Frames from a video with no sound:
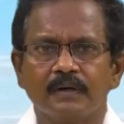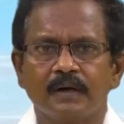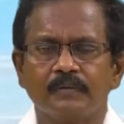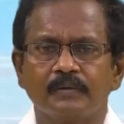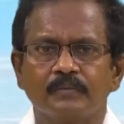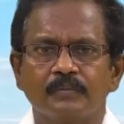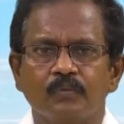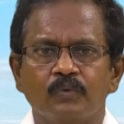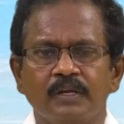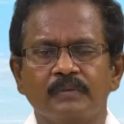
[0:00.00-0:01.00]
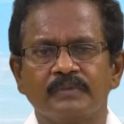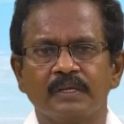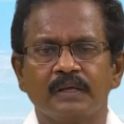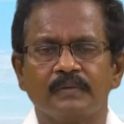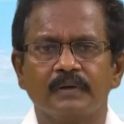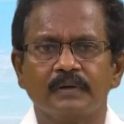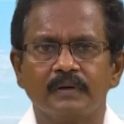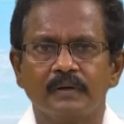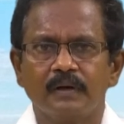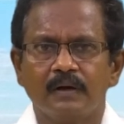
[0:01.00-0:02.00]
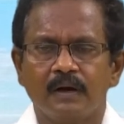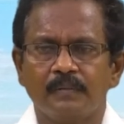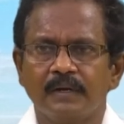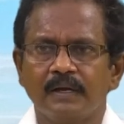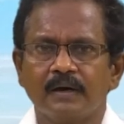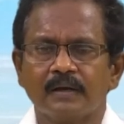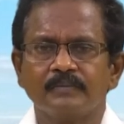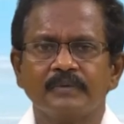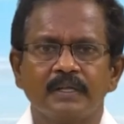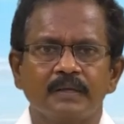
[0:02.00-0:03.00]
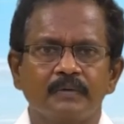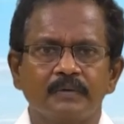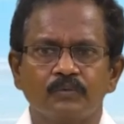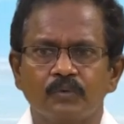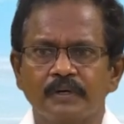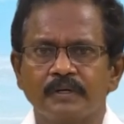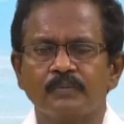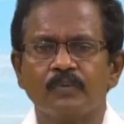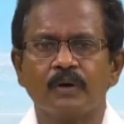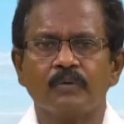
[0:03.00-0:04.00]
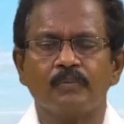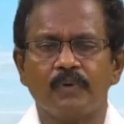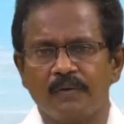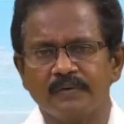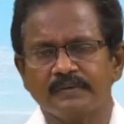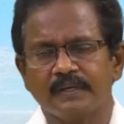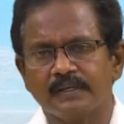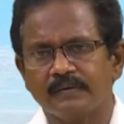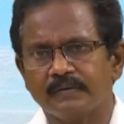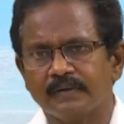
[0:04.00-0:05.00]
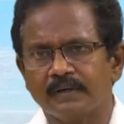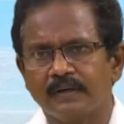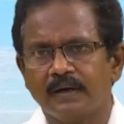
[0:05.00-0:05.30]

அவன் புண்ணியம் செய்தவன் அவனே அறம் செய்தவன் தூக்கிட்டு போகிறவன் பாவம் செஞ்சவன்